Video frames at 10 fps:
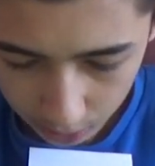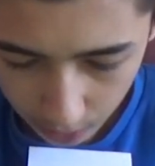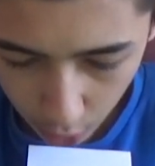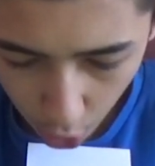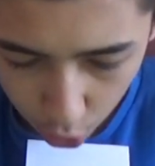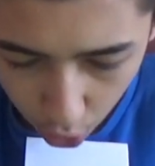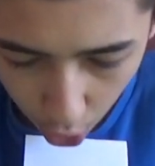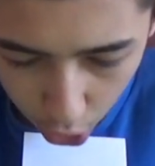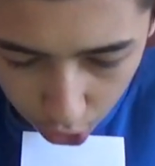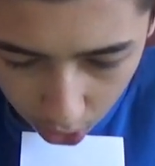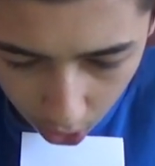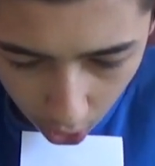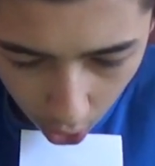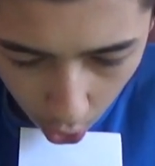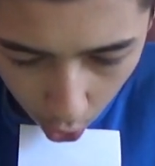Ver hadi hadi.
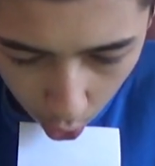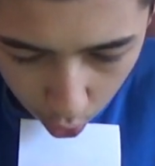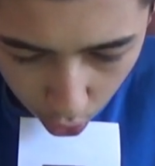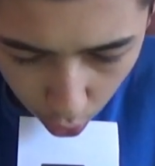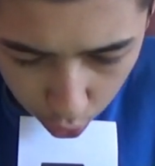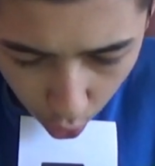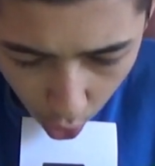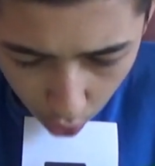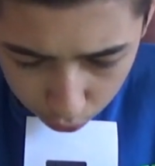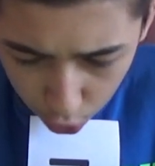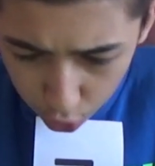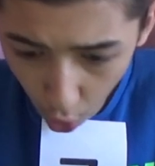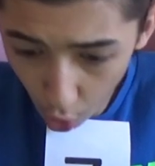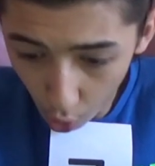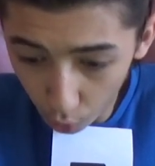Ronaldo vur.
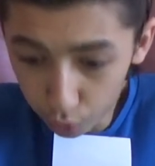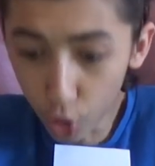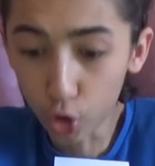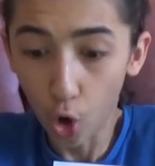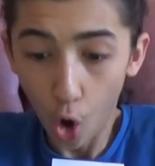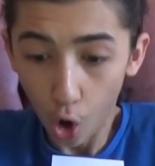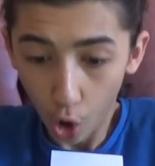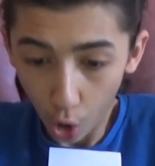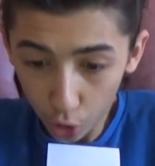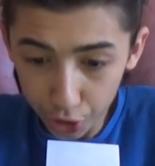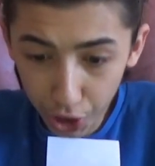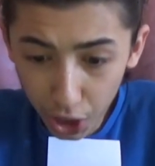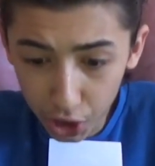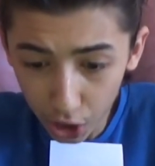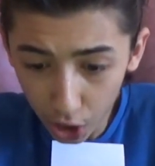Vur.
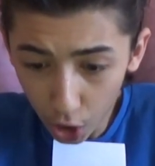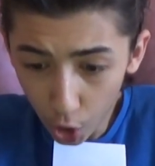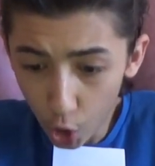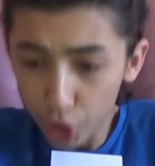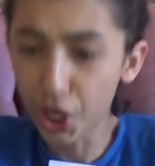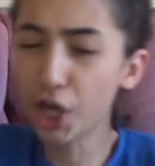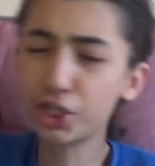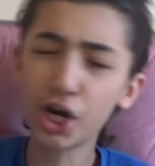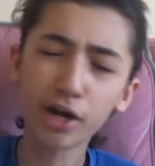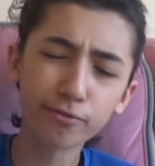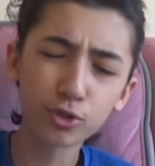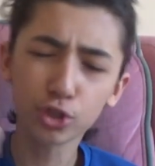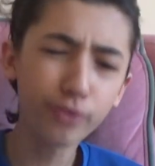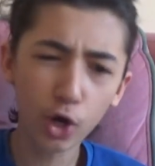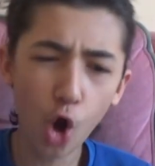Direk. Tekrar
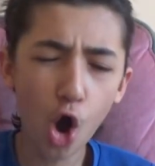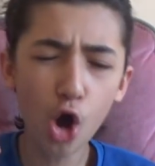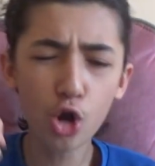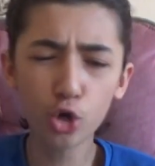vurdu ve gol.